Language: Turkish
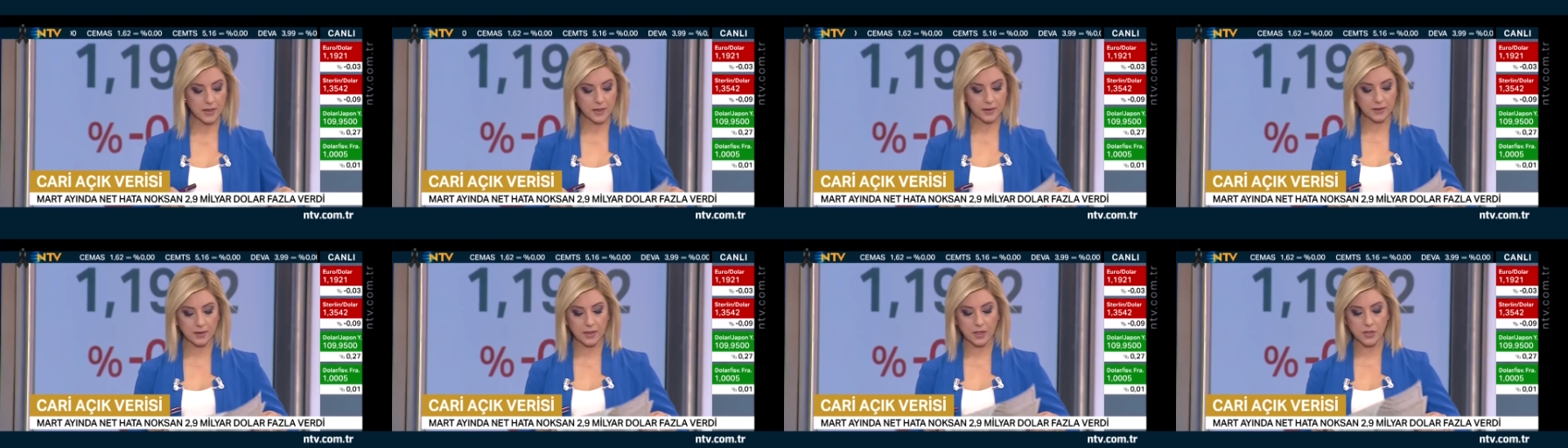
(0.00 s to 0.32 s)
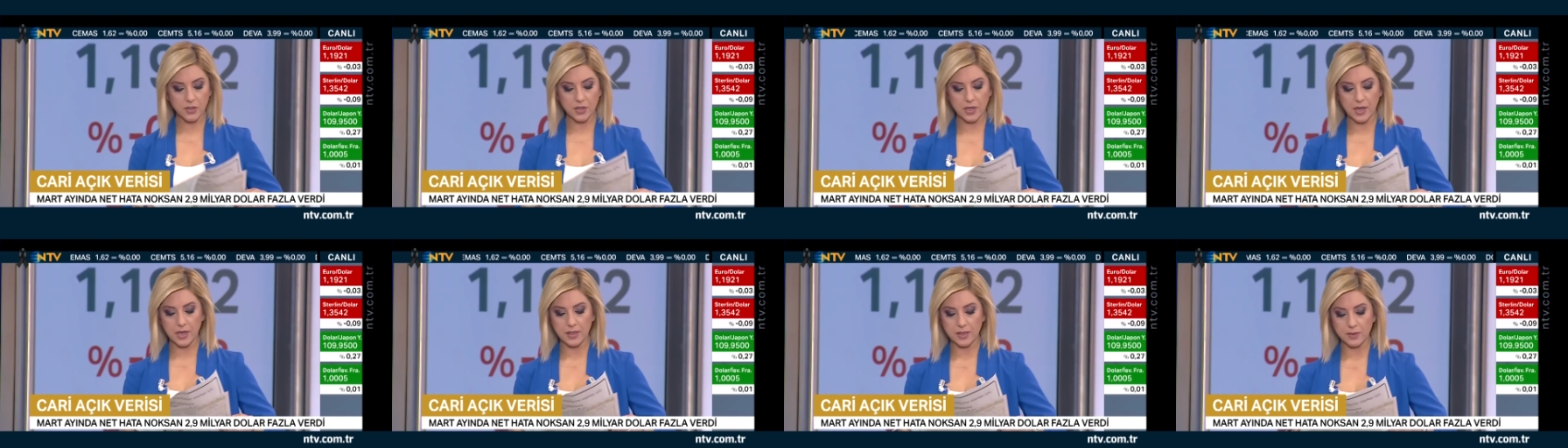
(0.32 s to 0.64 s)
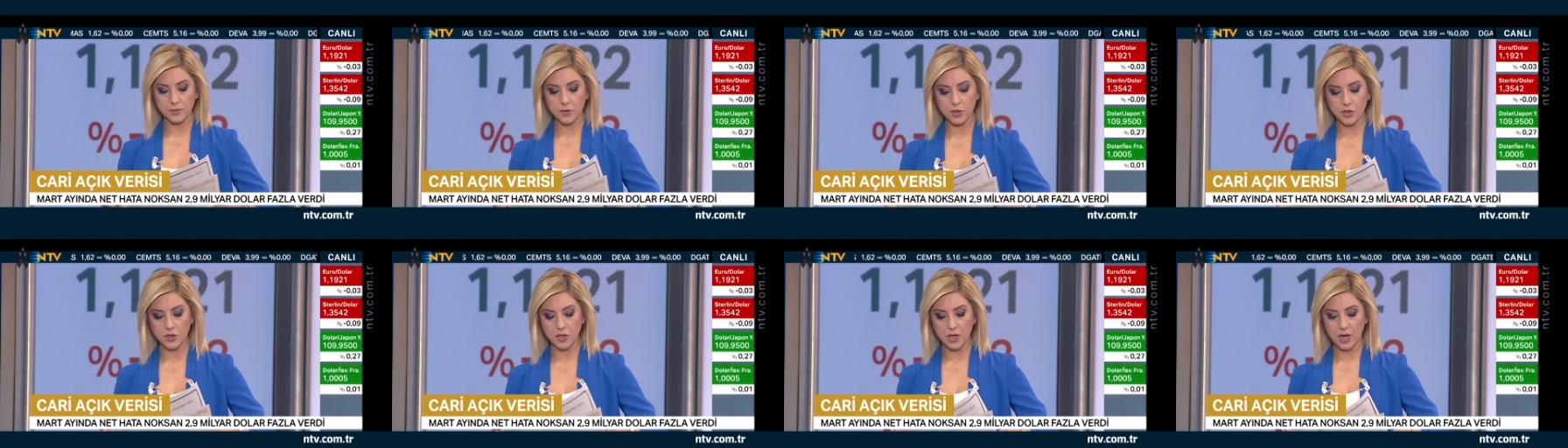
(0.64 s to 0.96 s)
Aktaş
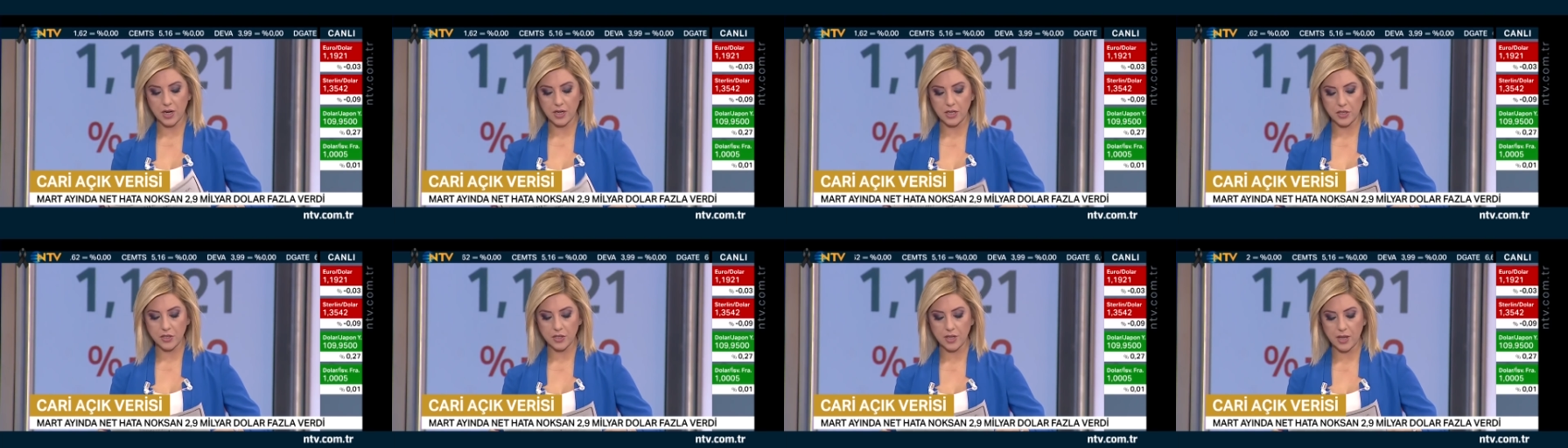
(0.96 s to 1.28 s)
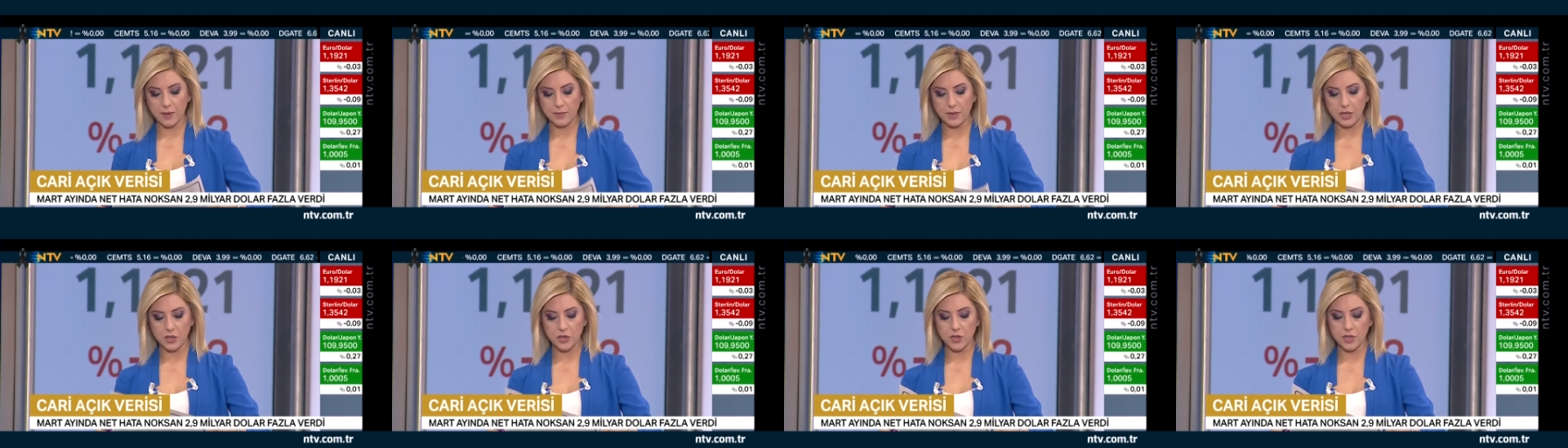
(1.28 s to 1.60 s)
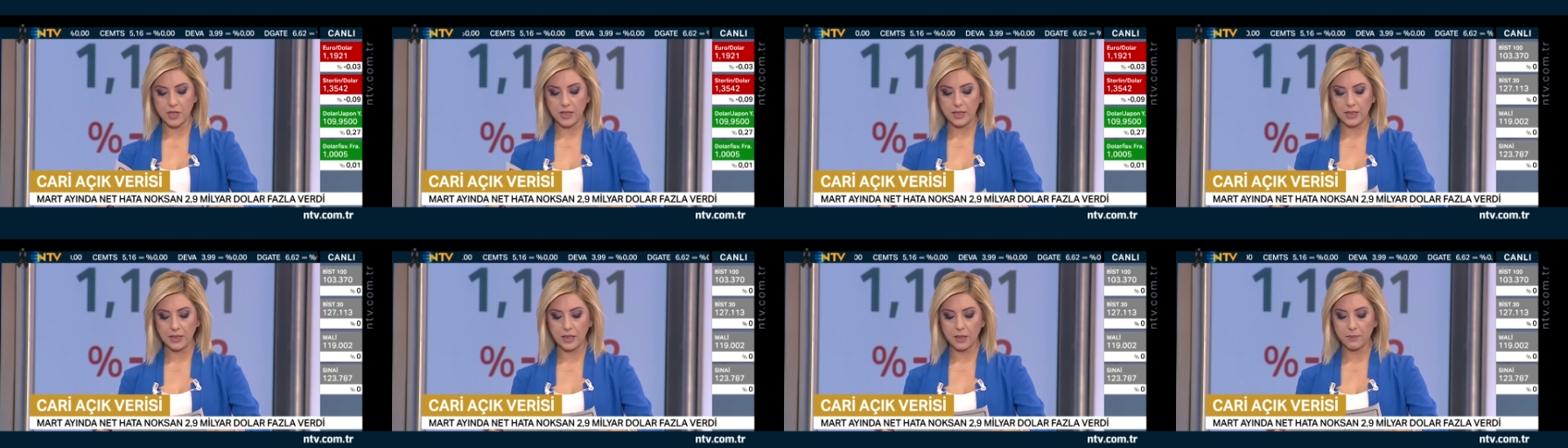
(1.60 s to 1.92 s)
yazmış cari işlem
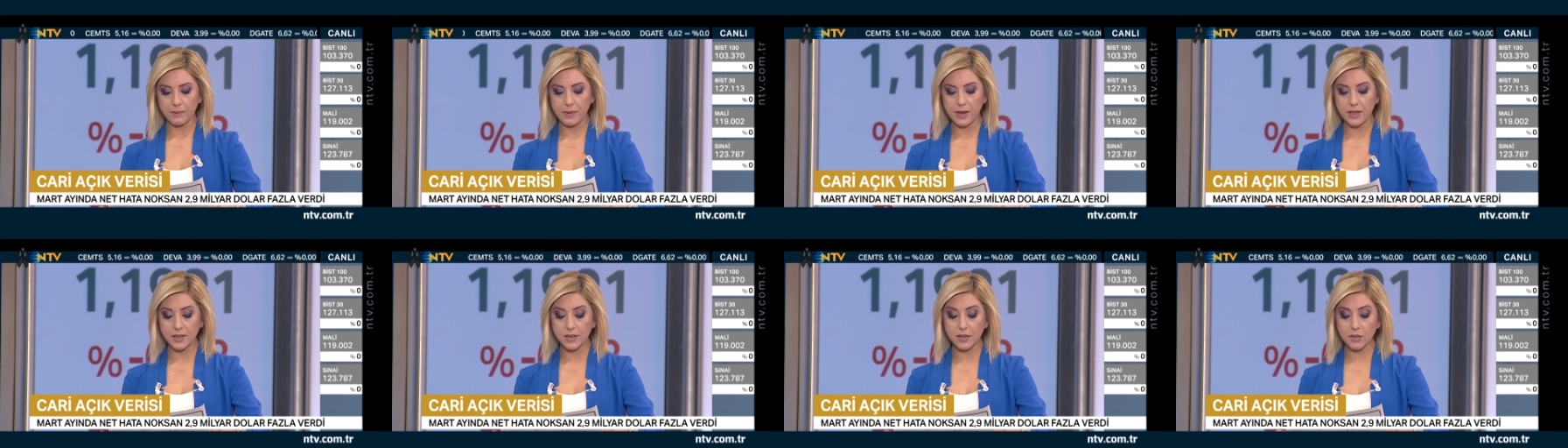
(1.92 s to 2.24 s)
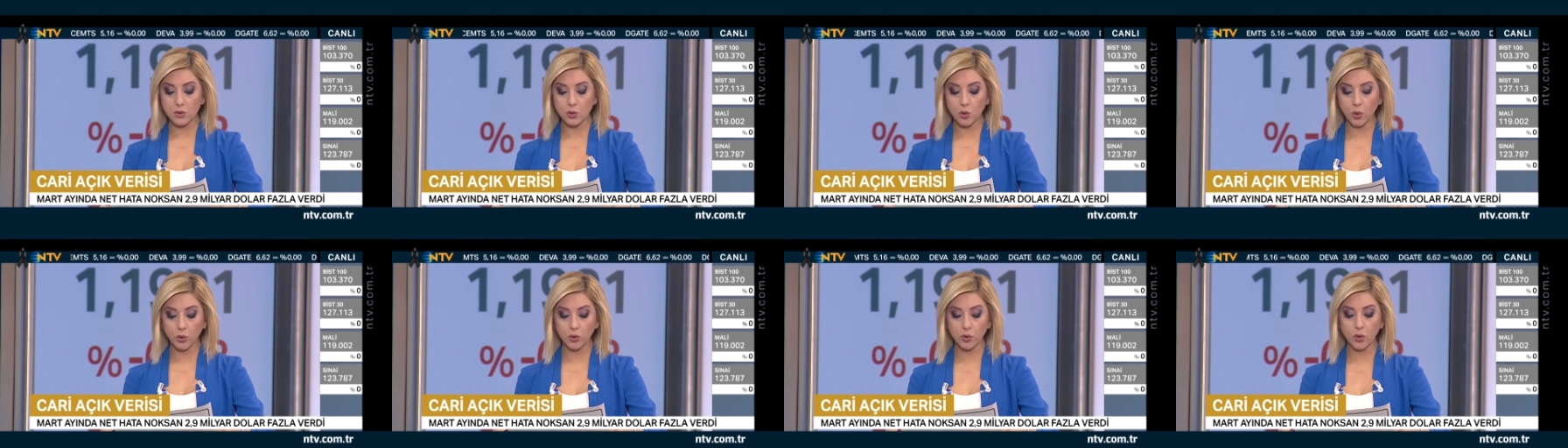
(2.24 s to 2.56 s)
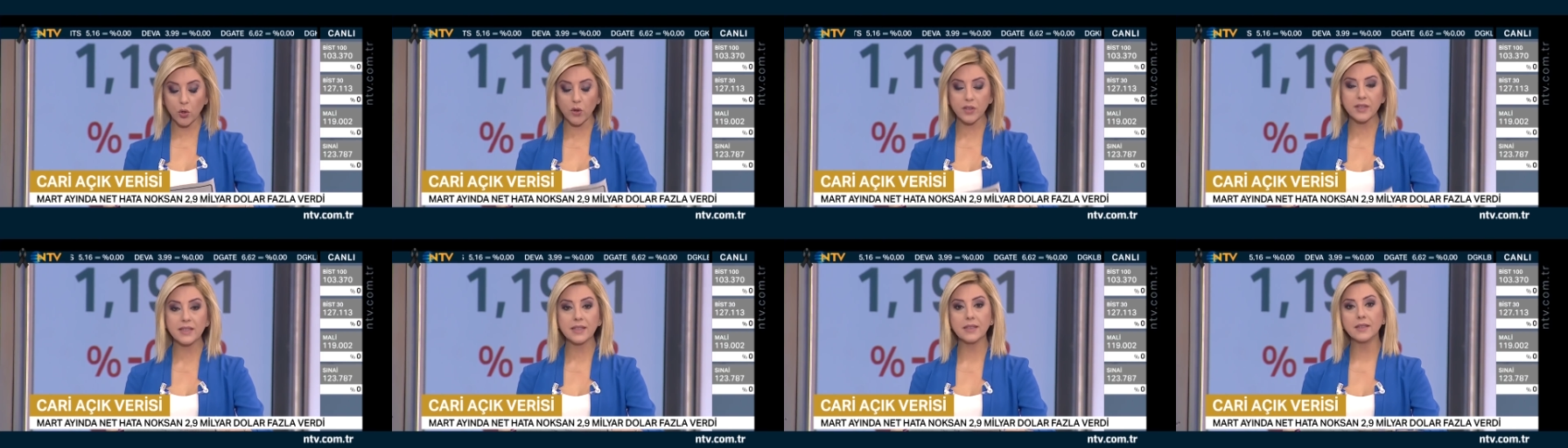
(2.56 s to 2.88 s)
açığı yıllık bazda son
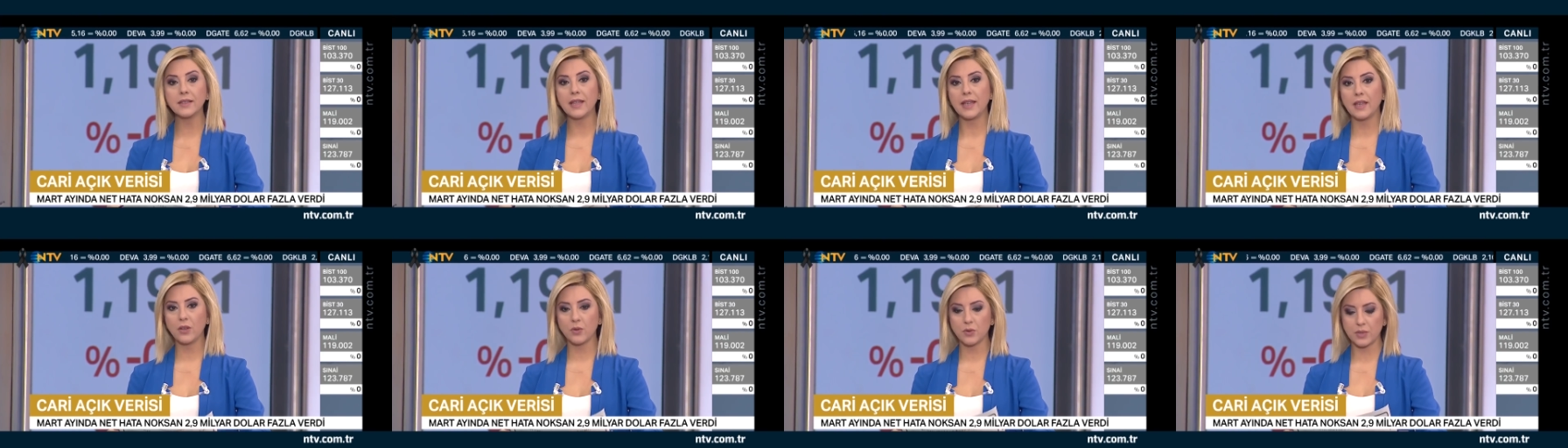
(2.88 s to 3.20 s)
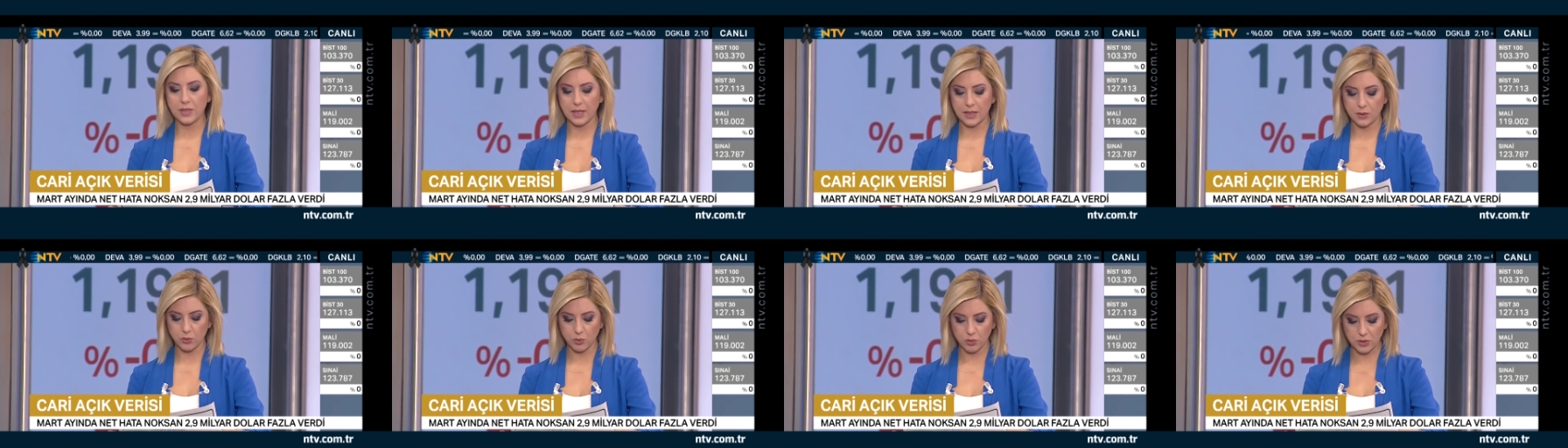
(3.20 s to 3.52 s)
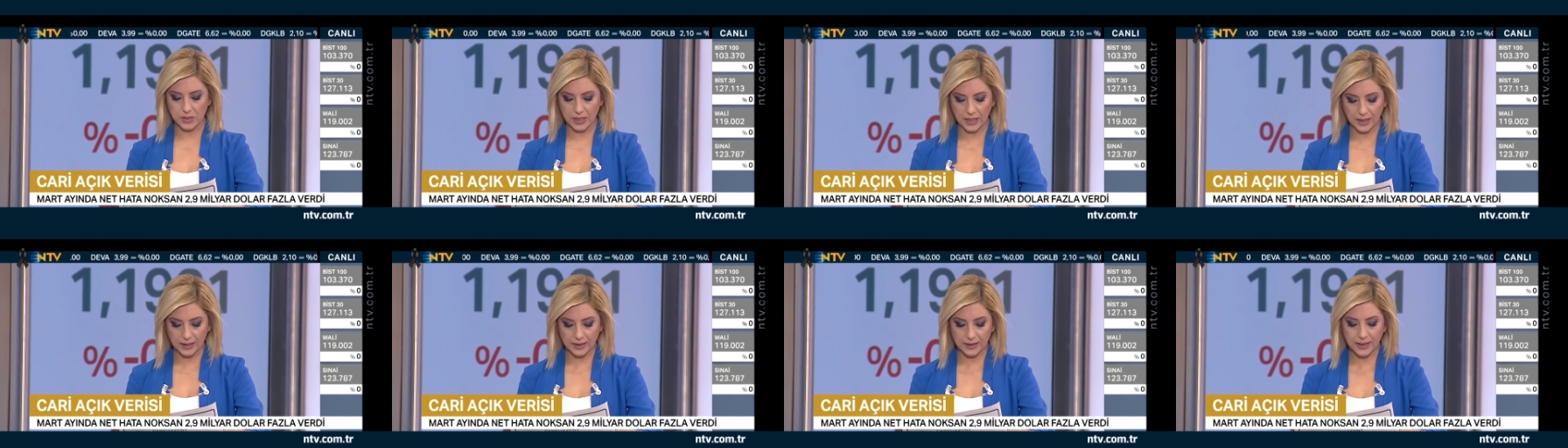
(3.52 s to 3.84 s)
4 yılın en yüksek
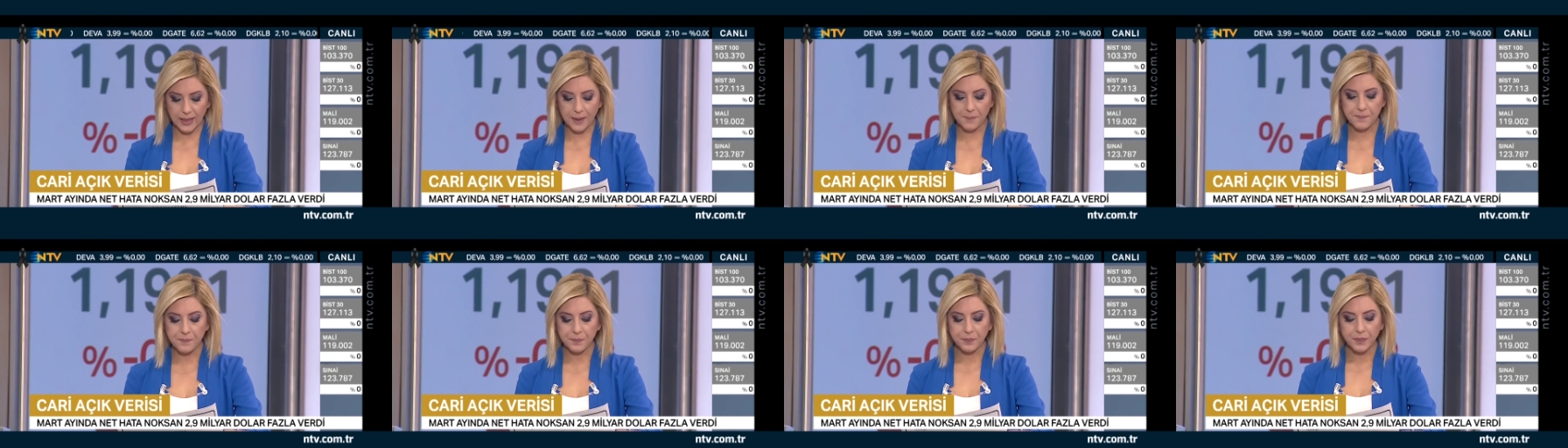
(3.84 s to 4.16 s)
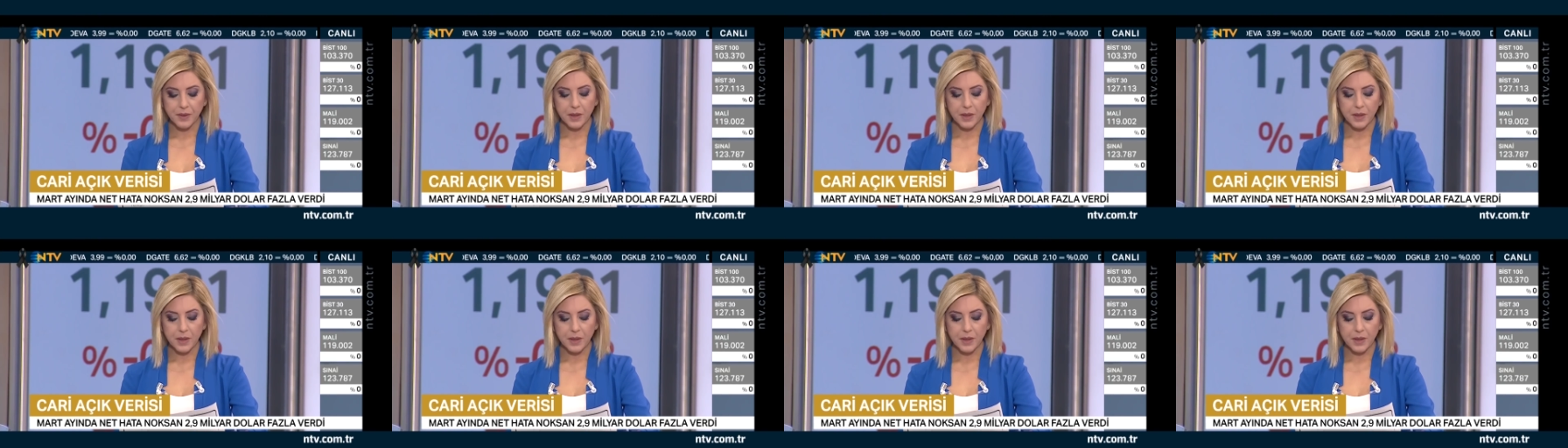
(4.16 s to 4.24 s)
düzeyinde.